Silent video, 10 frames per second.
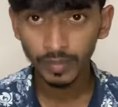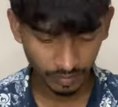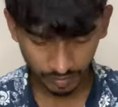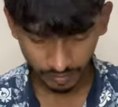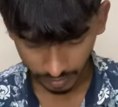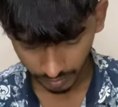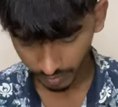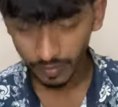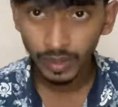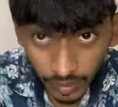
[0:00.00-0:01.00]
মোটামুটি আমি
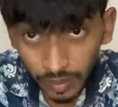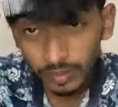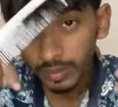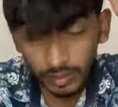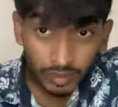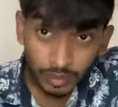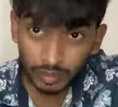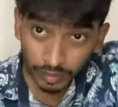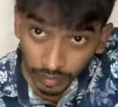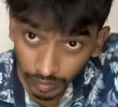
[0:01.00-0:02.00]
করব বেশি করব না
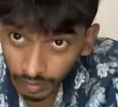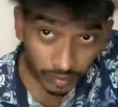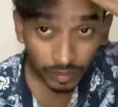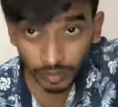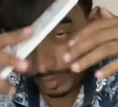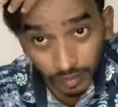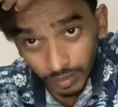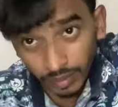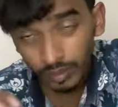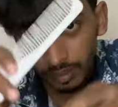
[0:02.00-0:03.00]
আপনারা আরেকজনকে
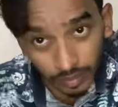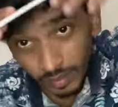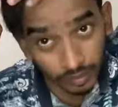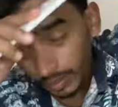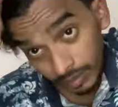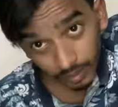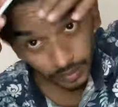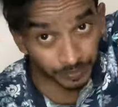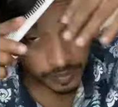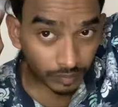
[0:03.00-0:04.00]
দিয়ে করাবেন অবশ্যই
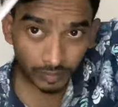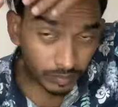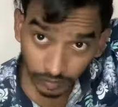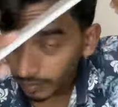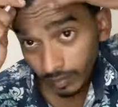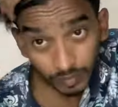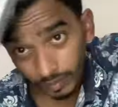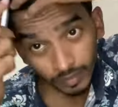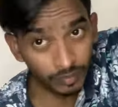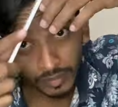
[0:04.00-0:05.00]
সুন্দরভাবে করতে হবে
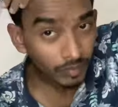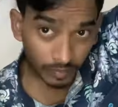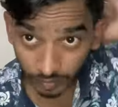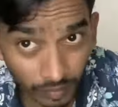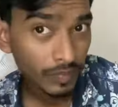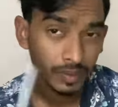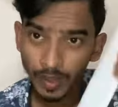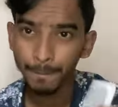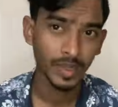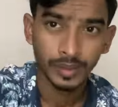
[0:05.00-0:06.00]
তাহলে
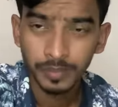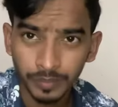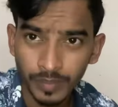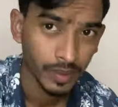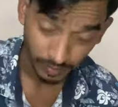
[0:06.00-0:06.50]
স্টেটটা ভালো হবে